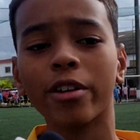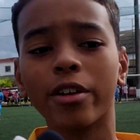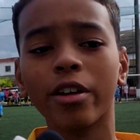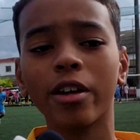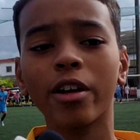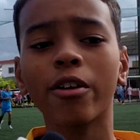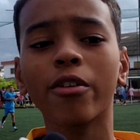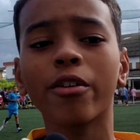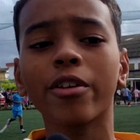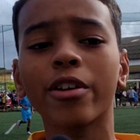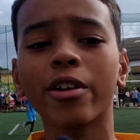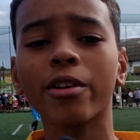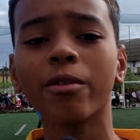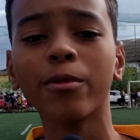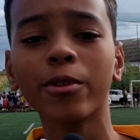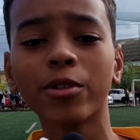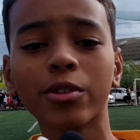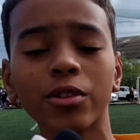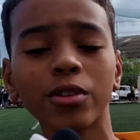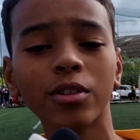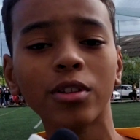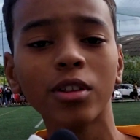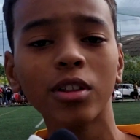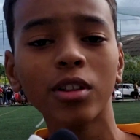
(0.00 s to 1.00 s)

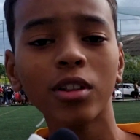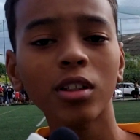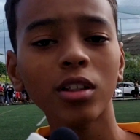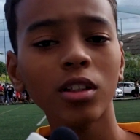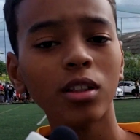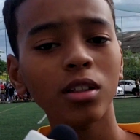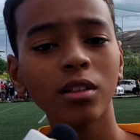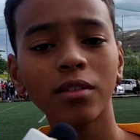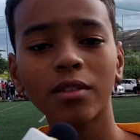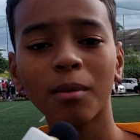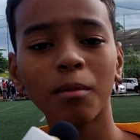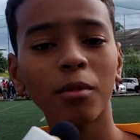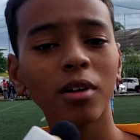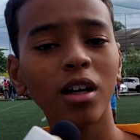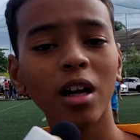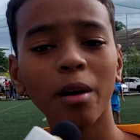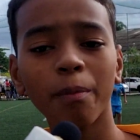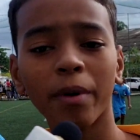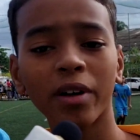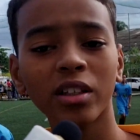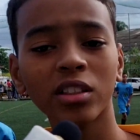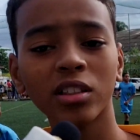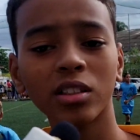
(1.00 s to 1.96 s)
reunimos, vamos cair pra